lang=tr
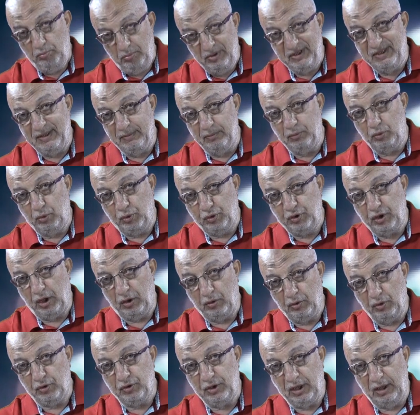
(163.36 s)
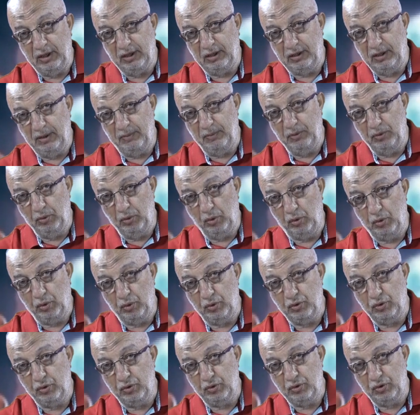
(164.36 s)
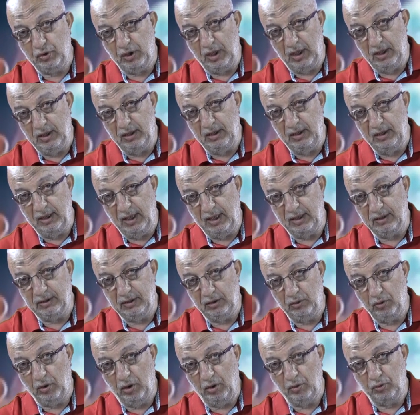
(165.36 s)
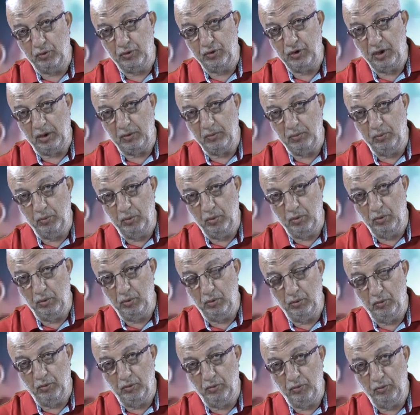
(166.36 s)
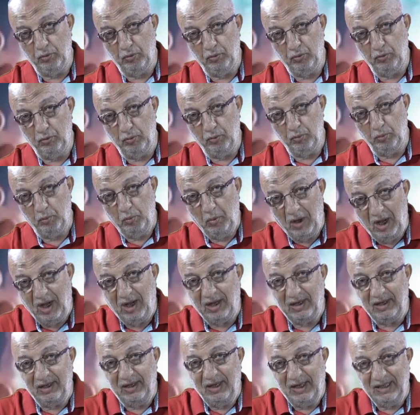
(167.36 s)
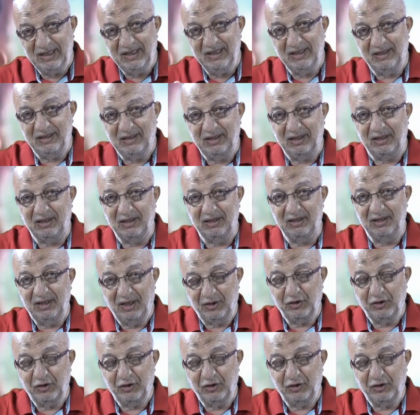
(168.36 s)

bizim kuşak özellikle 1950'lerde doğan kuşak bu mağaraya girdik,